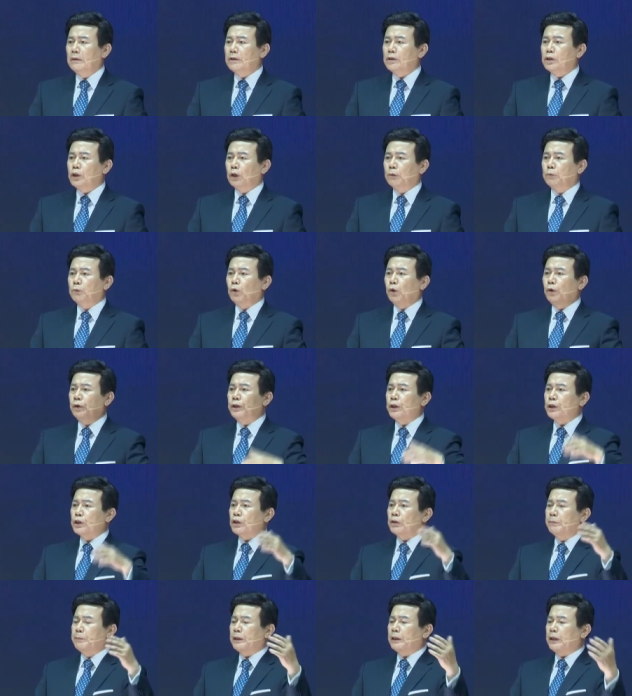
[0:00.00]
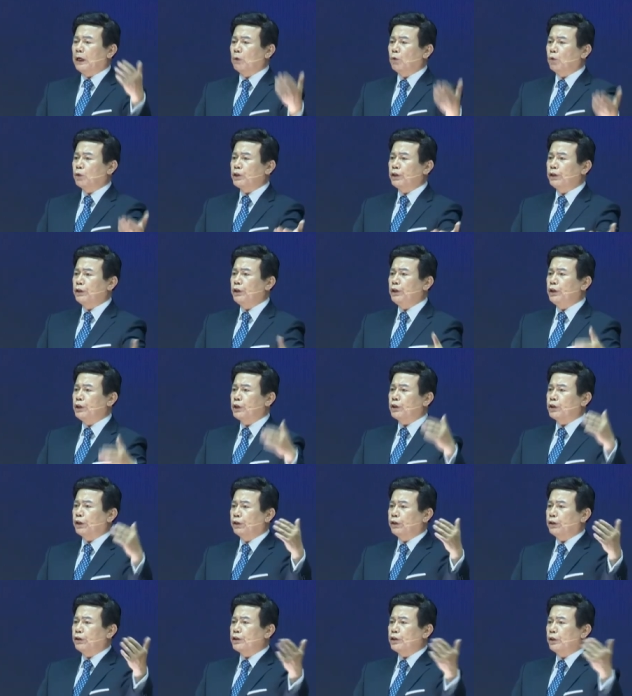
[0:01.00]
지금도 예수님이 땅에 오신 지
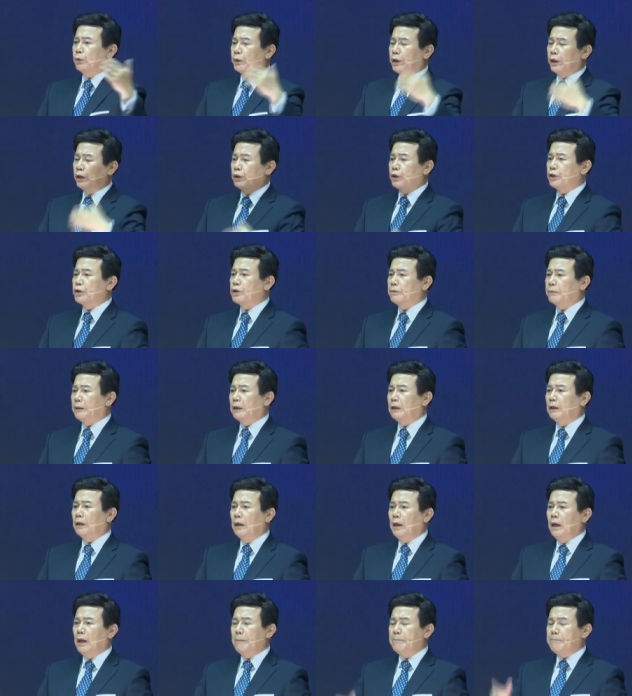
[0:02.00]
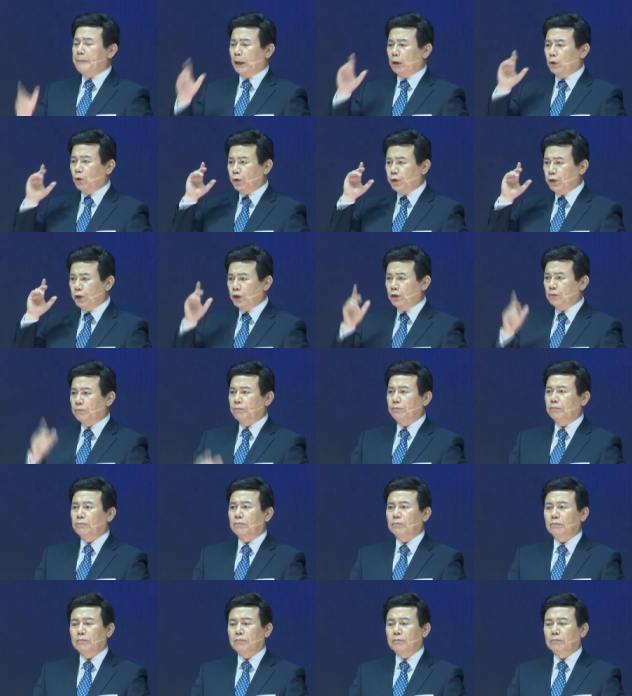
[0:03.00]
2000년 세월이 흘렀지만 베드로 이름